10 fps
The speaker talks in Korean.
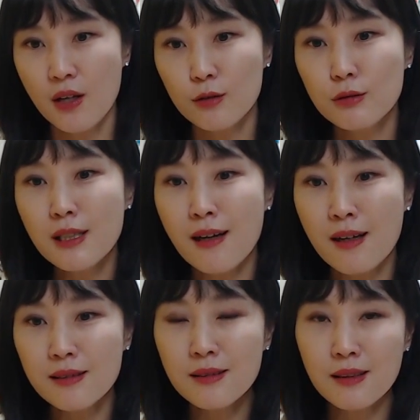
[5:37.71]
우리가
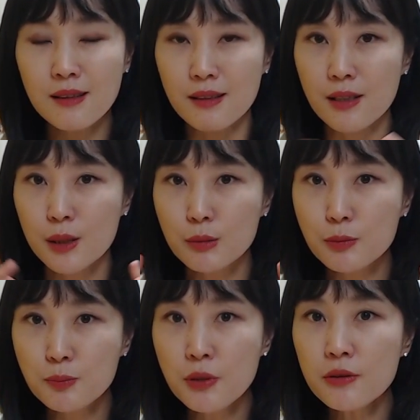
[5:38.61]
흔히
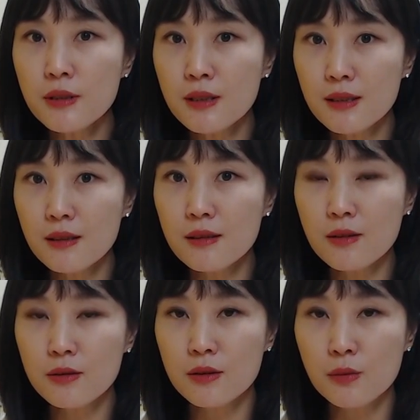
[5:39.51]
무표정한
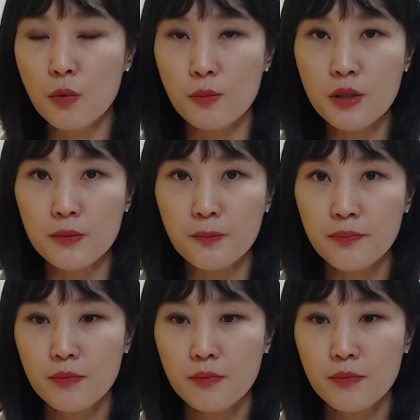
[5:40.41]
캐릭터들을 보면